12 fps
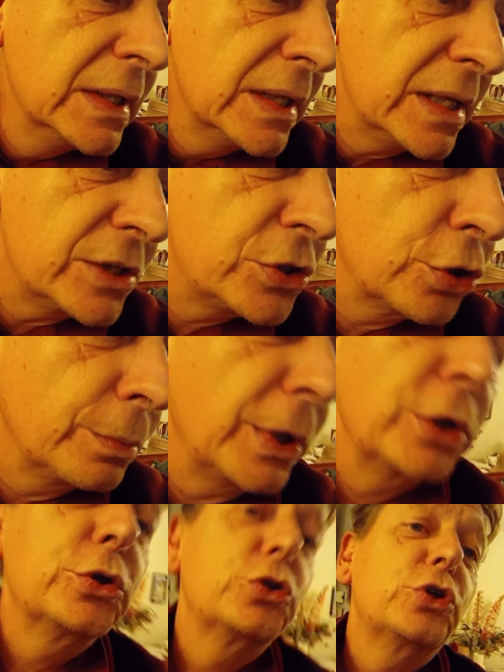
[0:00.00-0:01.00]
et
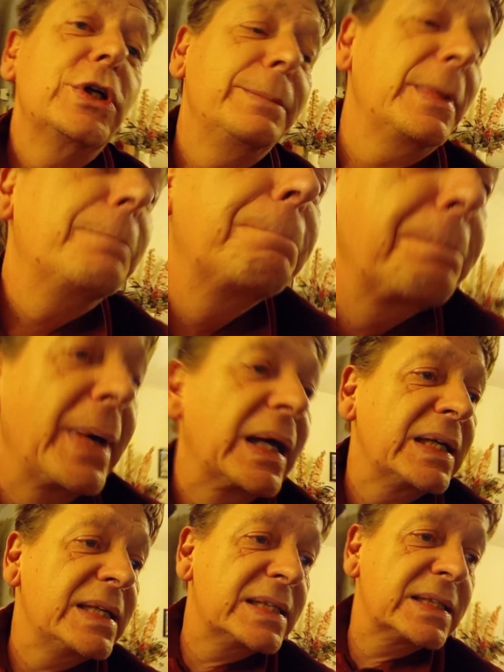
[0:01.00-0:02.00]
sûrement de jolies
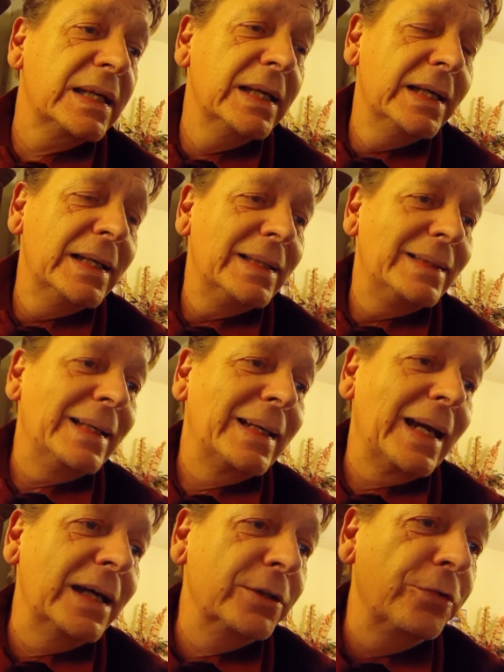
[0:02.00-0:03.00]
méprises, des
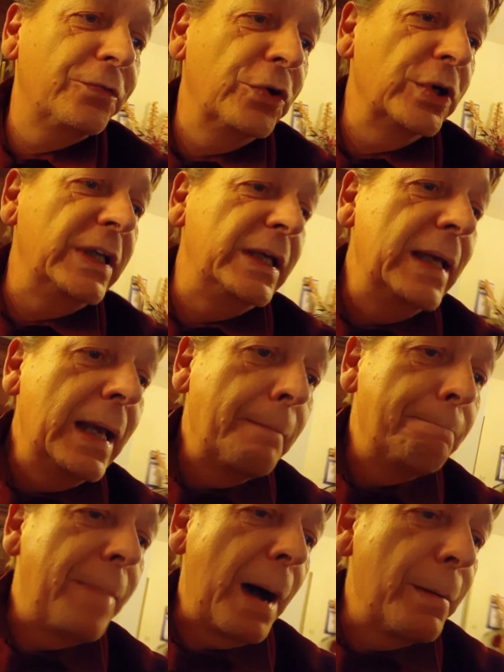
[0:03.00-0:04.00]
grains de folie.
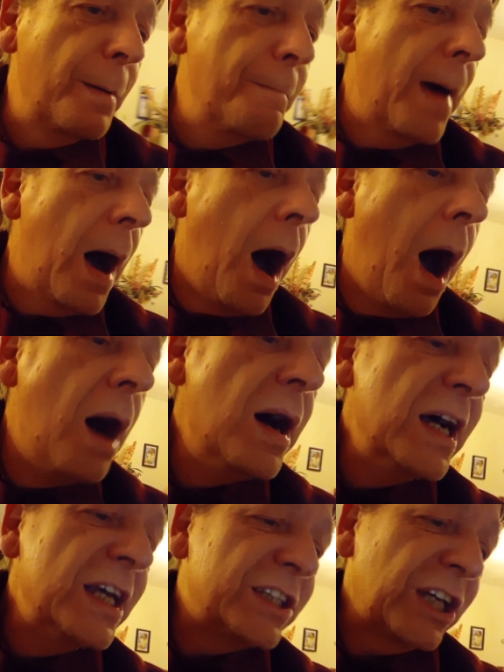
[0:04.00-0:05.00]
Par moments,
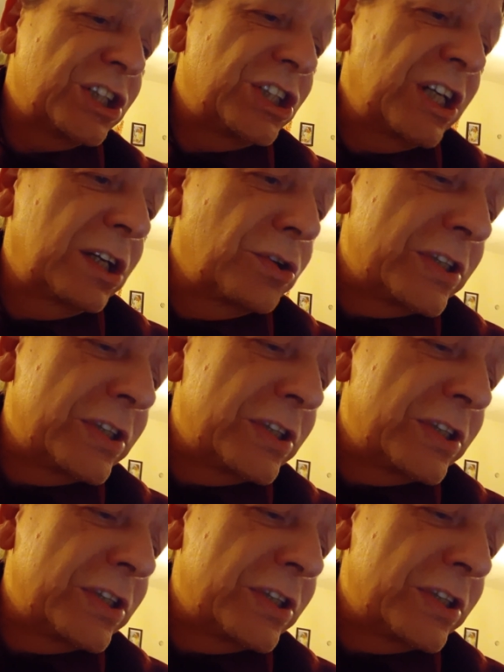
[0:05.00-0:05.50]
sachez que